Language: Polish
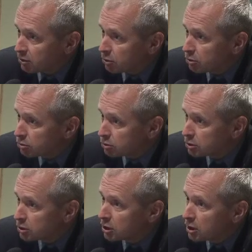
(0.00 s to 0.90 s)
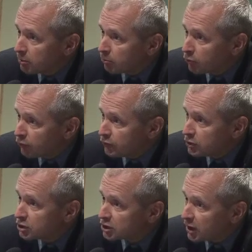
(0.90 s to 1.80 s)
karnego, który
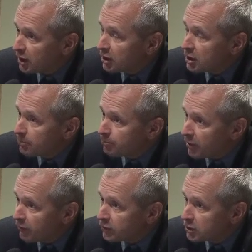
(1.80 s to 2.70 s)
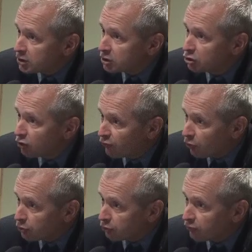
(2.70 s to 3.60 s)
mówi, że pewnych
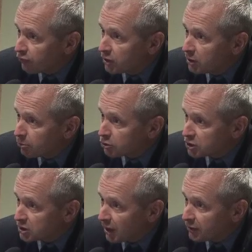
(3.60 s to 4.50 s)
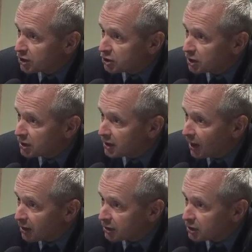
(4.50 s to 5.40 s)
dowodów pozyskanych
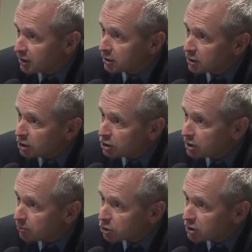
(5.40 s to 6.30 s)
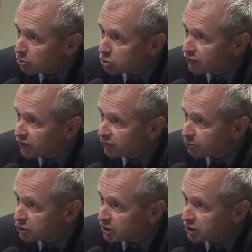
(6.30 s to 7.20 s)
nielegalnie nie można
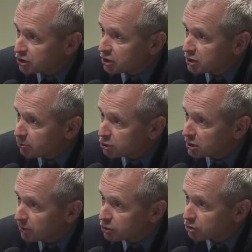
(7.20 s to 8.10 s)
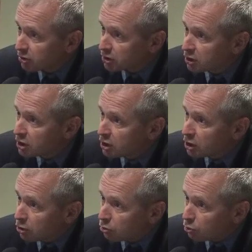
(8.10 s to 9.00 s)
używać w procesie i nie można na przykład